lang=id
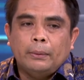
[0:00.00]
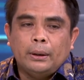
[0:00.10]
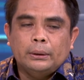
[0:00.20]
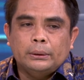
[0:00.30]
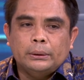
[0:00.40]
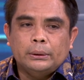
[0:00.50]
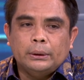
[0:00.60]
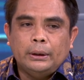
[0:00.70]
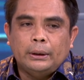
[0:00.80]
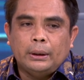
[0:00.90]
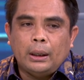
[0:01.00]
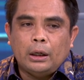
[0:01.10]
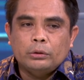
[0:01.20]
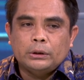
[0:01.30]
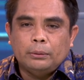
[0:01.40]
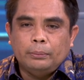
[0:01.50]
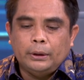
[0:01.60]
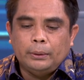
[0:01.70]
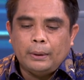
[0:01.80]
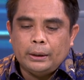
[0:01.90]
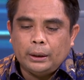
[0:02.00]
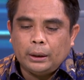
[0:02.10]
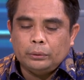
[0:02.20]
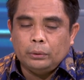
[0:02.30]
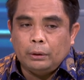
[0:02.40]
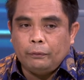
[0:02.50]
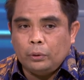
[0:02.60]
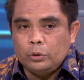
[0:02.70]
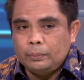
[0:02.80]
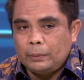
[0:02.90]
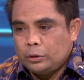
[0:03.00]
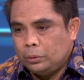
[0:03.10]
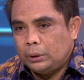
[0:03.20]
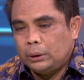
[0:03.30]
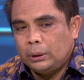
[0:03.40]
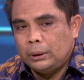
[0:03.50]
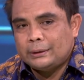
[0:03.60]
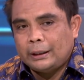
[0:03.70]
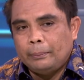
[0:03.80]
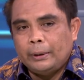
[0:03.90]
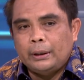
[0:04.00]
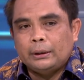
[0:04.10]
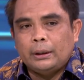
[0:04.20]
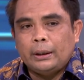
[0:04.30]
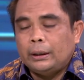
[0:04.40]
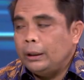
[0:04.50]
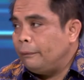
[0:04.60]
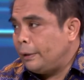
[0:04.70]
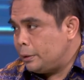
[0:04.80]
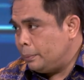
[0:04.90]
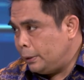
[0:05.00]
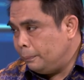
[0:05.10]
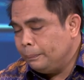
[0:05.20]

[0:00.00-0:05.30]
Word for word: memang uh, kita harus lebih banyak juga fokus masuk ke uh, segmen yang terkait dengan investment.